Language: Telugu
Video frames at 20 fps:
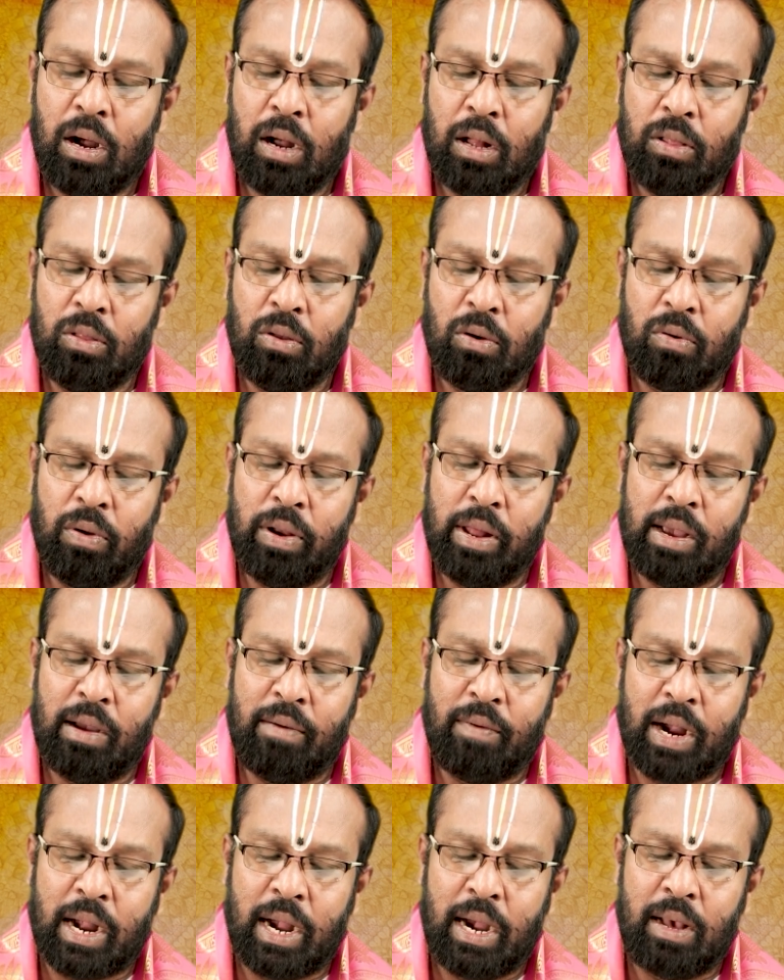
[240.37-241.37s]
అందుకునే
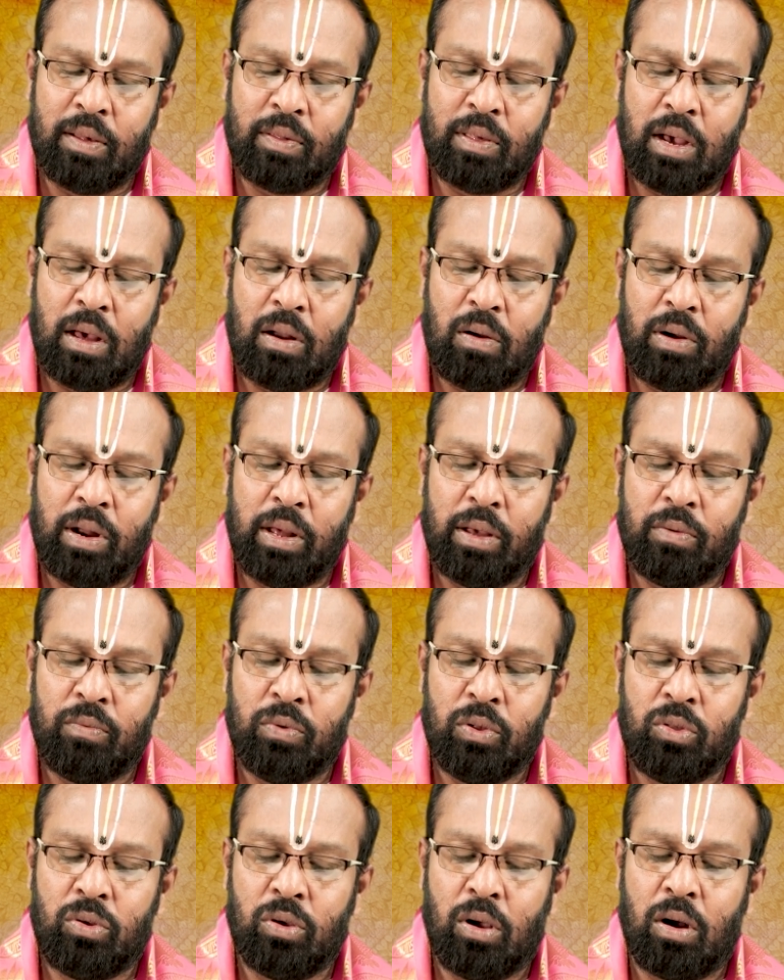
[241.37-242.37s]
అవకాశాలు ఉన్నాయి
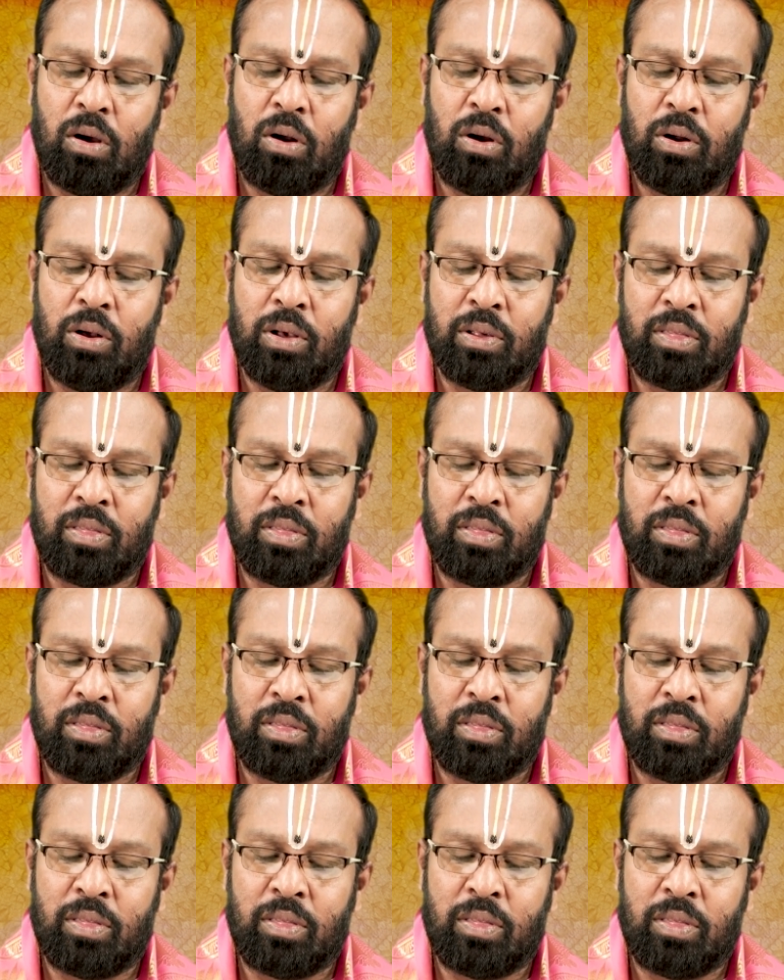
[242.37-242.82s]
ఉద్యోగంలో